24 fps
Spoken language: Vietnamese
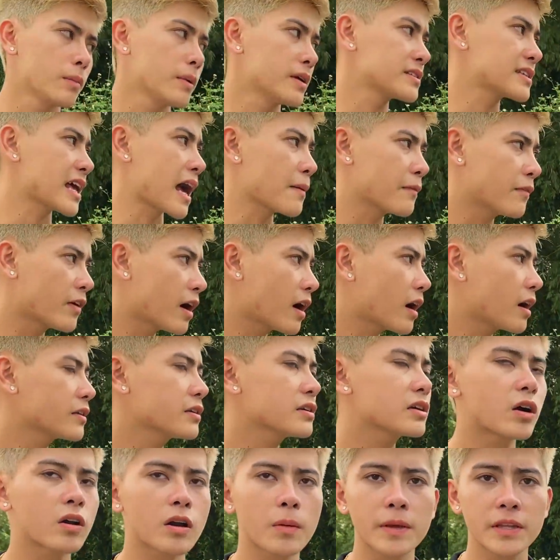mình giả vờ
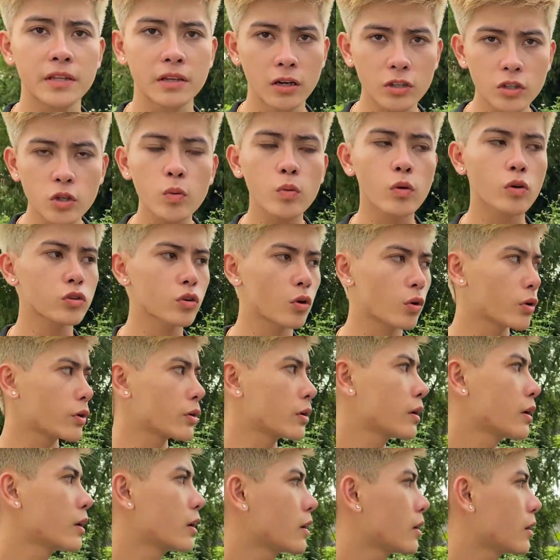như kiểu là mình nhớ nhung nó rồi
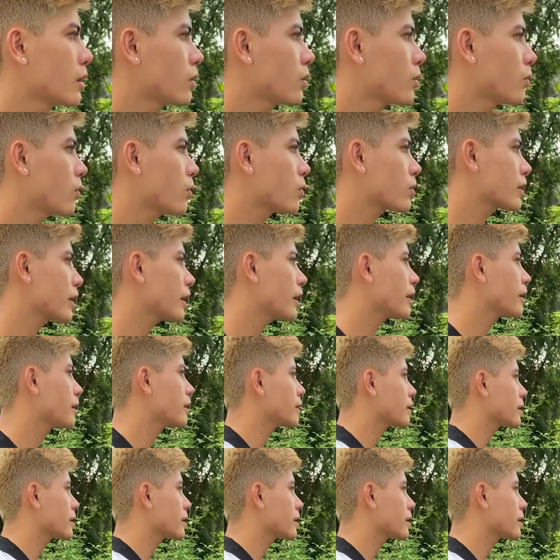ok